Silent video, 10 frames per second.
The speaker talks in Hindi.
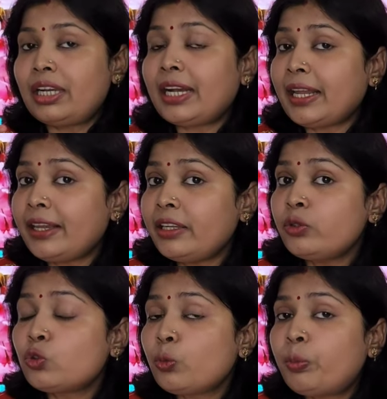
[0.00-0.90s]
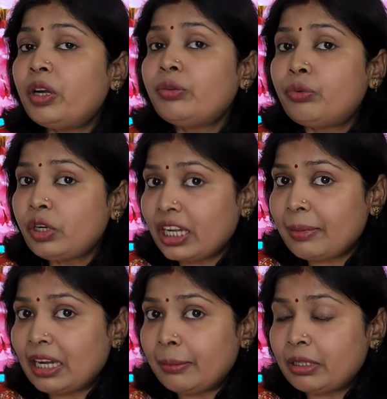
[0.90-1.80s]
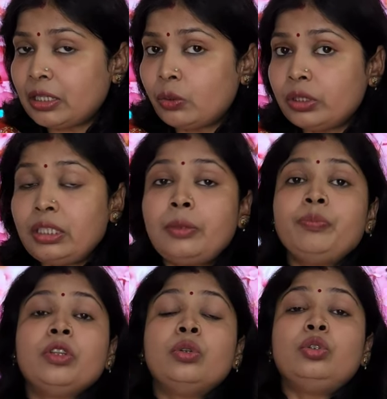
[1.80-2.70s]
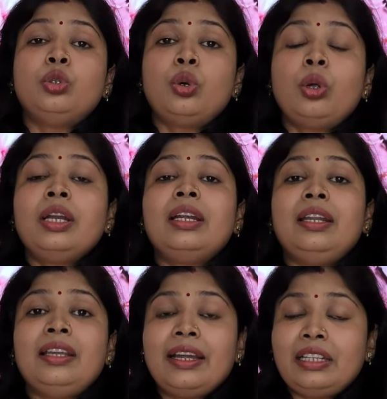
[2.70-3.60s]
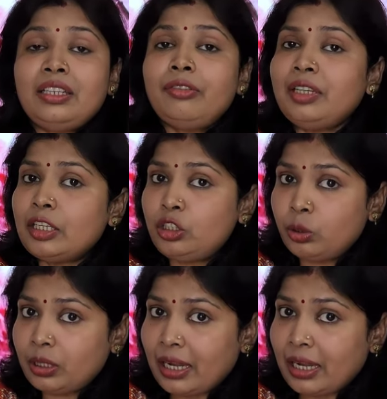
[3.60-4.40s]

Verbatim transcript: टेन सुपर फूड के बारे में बताऊंगी जो निगेटिव या जीरो